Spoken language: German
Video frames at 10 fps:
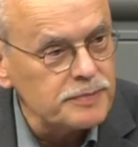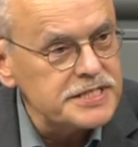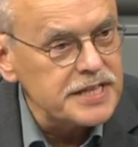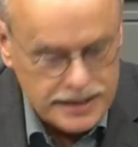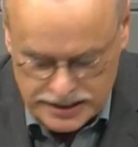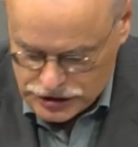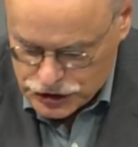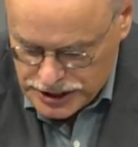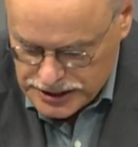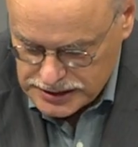mit seiner
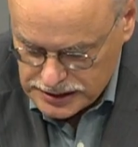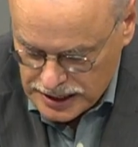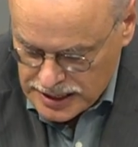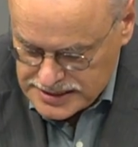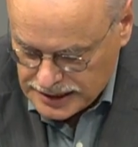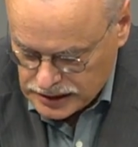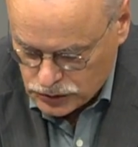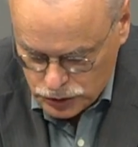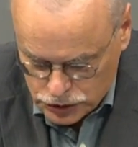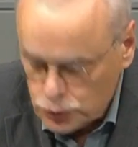Geschichte, seiner
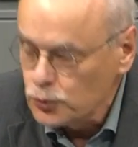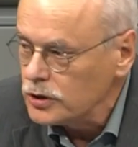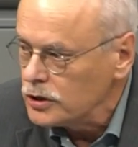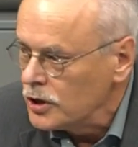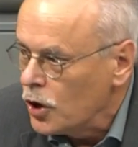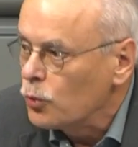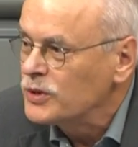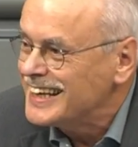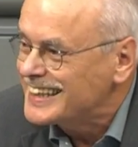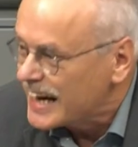Kultur
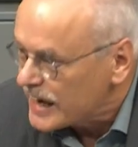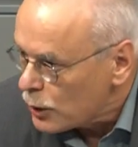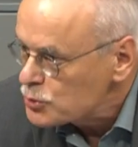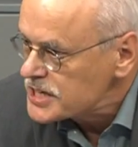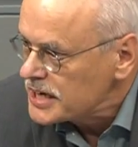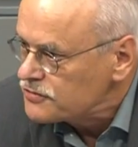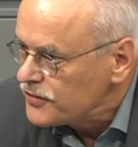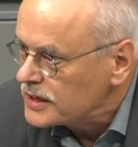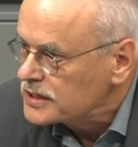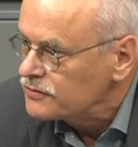und die daraus
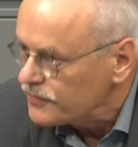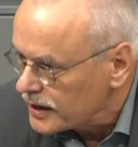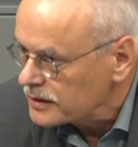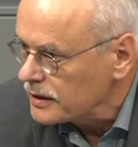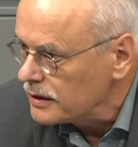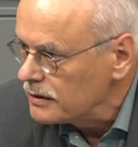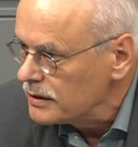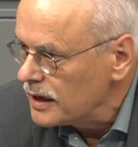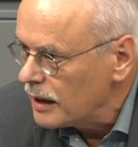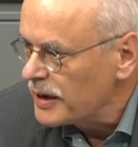entwickelten Werte.
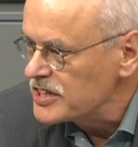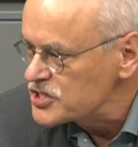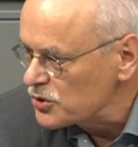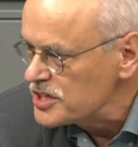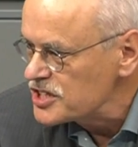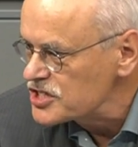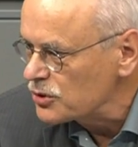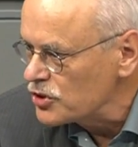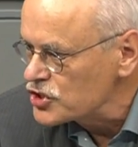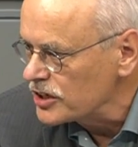Aber ein solches
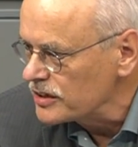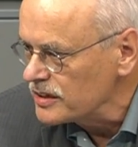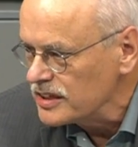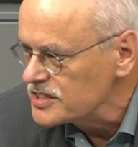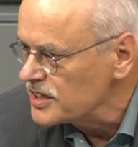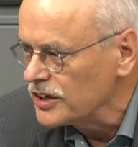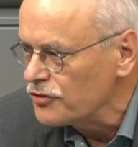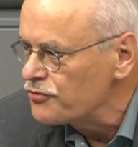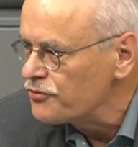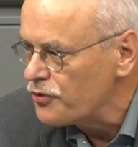Deutschland ist
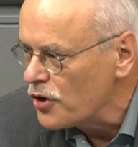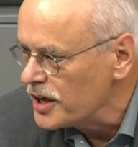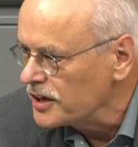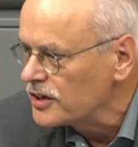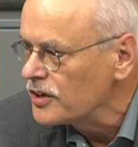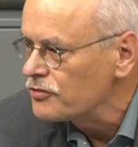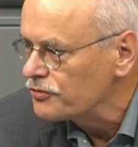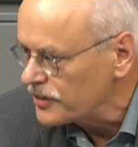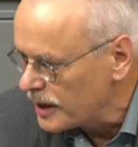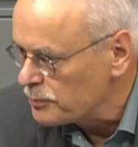Ihnen völlig
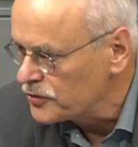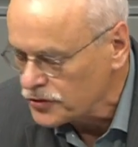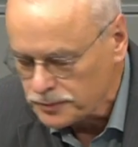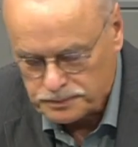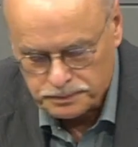fremd.